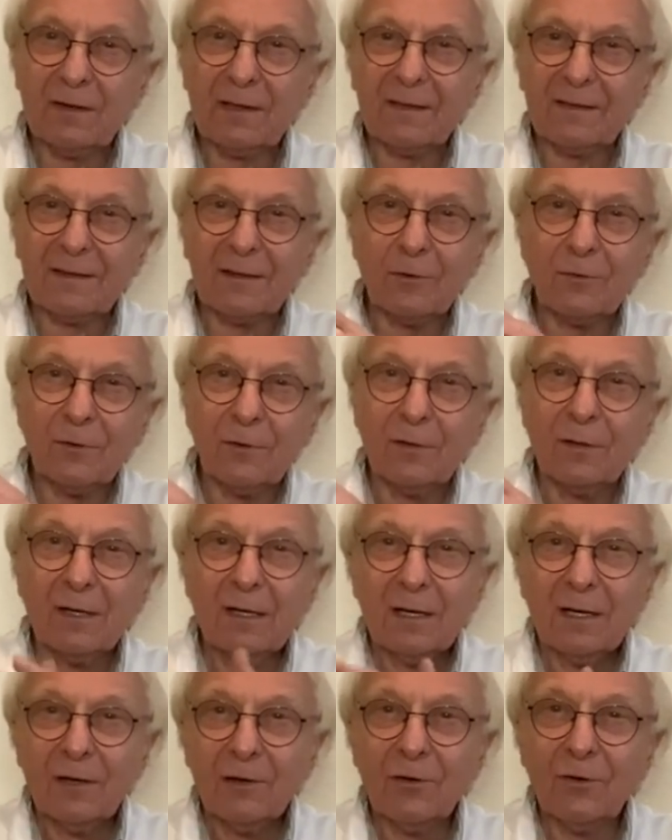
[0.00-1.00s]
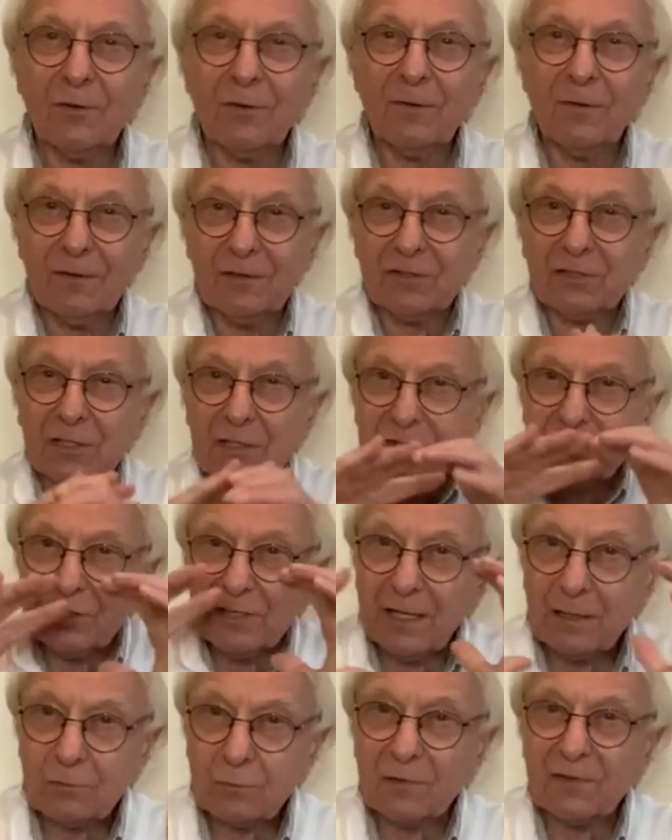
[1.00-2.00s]
c'est le, le,
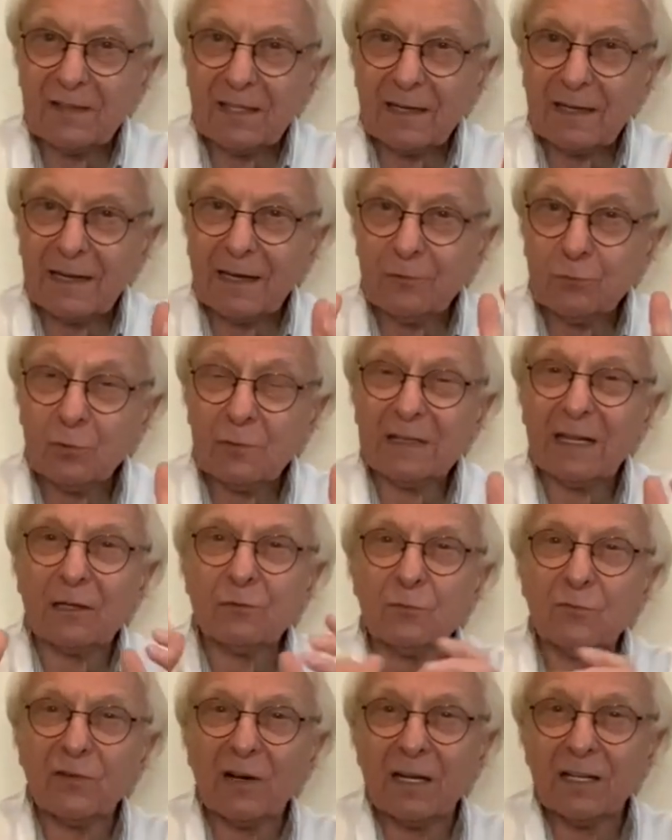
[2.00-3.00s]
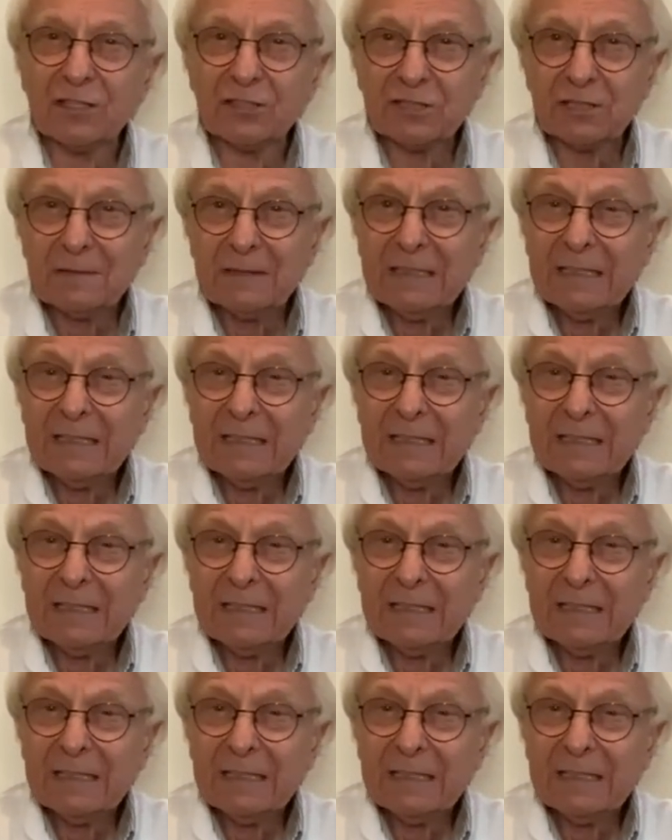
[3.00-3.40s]
j'y ai consacré tout un ouvrage,